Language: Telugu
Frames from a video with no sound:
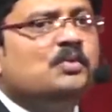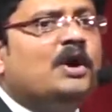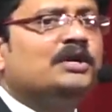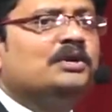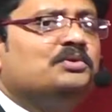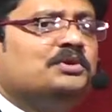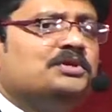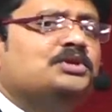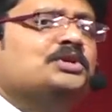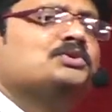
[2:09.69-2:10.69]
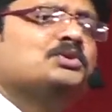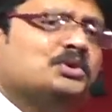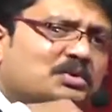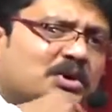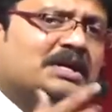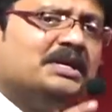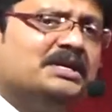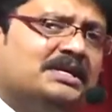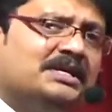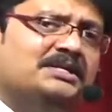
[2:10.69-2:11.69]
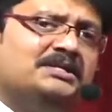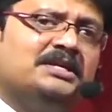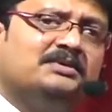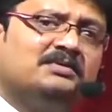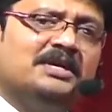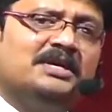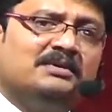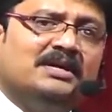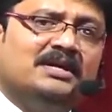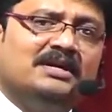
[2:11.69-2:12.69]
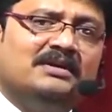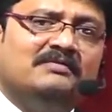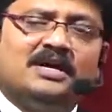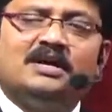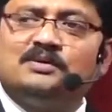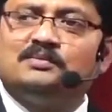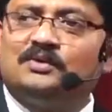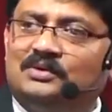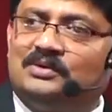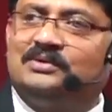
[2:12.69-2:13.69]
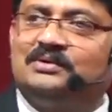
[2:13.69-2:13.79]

వాటిని గురించి ఏదో ఒకటి ఇరికించేటువంటి విధానములో